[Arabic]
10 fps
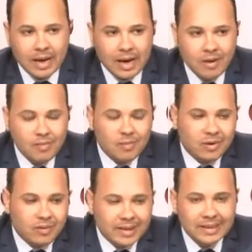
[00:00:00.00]
أو
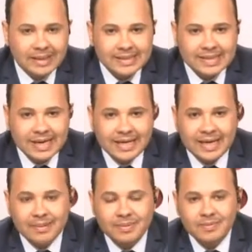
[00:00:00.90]
المكونات الغذائية
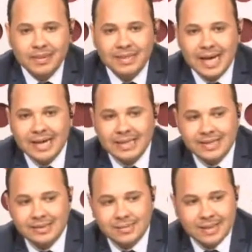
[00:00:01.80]
اللي بنمدها
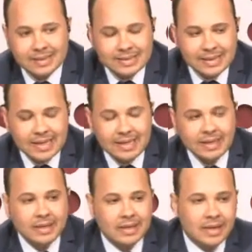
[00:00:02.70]
لجسم الإنسان
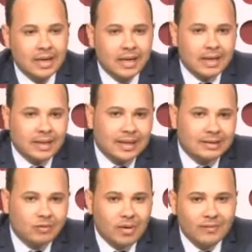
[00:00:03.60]

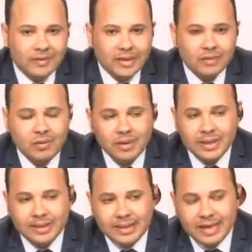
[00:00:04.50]
لتوفر ليه كل
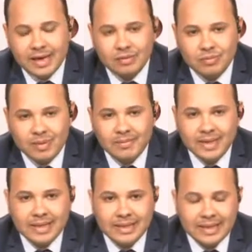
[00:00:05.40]
احتياجاته ما
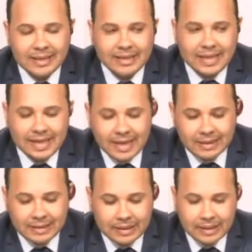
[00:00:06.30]
بين
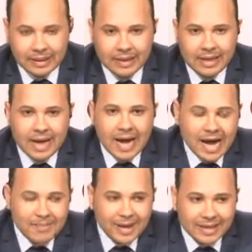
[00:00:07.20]
احتياجات
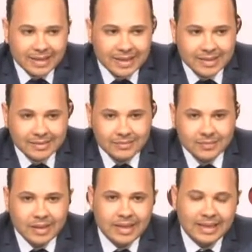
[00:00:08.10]
عامة للجسم
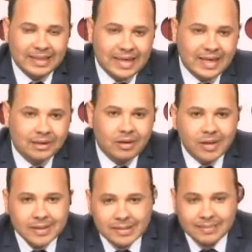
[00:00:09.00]
احتياجات
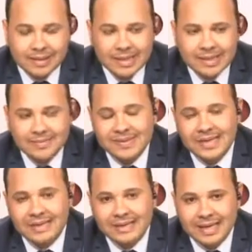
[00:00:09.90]
خاصة بالجسم زي
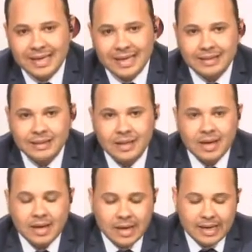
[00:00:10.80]
احتياجات
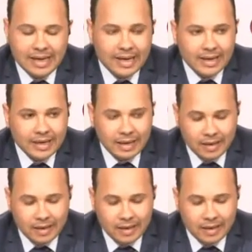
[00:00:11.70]
اللي هي